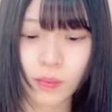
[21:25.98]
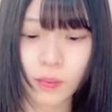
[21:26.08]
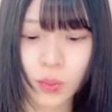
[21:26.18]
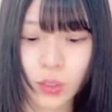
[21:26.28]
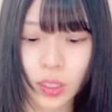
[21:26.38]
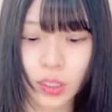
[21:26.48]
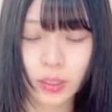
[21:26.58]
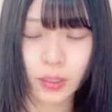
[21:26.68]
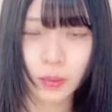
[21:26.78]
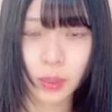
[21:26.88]
もうなんか
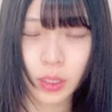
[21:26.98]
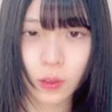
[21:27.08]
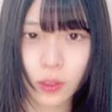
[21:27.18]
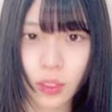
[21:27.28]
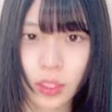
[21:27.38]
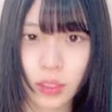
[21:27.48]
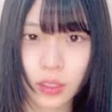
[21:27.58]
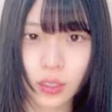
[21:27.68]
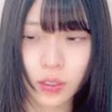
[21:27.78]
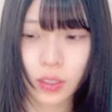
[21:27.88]
睡眠欲が
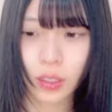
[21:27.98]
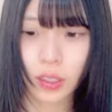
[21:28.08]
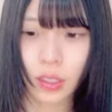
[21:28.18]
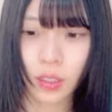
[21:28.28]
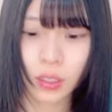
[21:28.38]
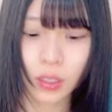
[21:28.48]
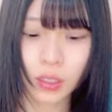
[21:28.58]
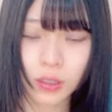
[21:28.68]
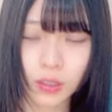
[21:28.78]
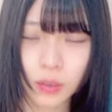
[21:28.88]
強すぎて
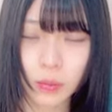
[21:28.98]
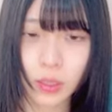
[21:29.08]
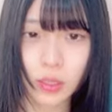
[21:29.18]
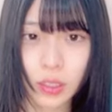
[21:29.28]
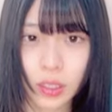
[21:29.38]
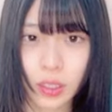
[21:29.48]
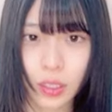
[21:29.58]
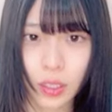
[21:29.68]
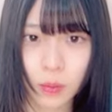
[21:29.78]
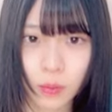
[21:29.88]
睡眠しかして
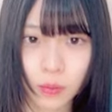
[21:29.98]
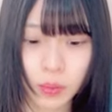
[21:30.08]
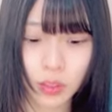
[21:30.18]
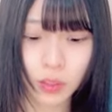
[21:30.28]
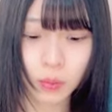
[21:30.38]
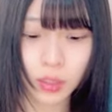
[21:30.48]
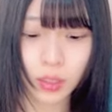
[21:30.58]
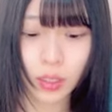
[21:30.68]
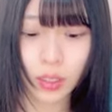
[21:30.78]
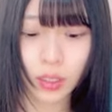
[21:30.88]
ないもん睡眠っ
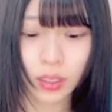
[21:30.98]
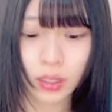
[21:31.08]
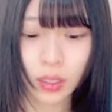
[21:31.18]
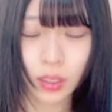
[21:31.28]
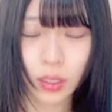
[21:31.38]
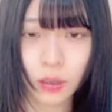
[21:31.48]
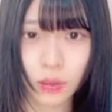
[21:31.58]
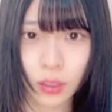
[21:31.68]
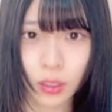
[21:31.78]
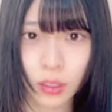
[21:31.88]
てなんて素敵な
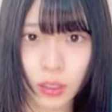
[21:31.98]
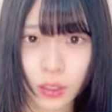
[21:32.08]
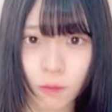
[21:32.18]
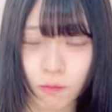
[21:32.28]
のって感じ